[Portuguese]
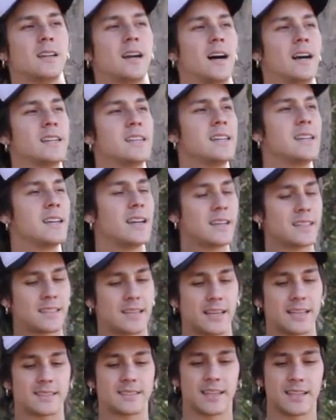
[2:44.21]
Aí é
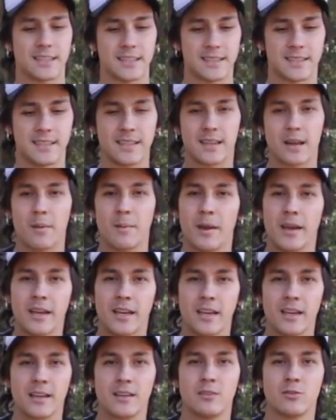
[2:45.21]
interessante assim também
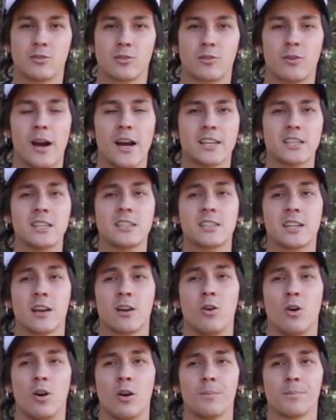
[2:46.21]
que no Uruguai a gente
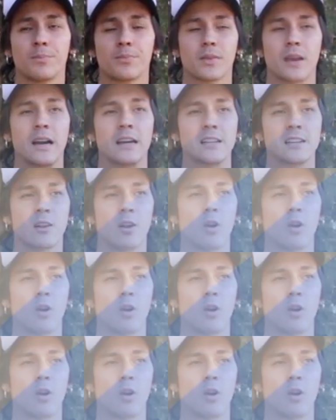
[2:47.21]
chegou, aí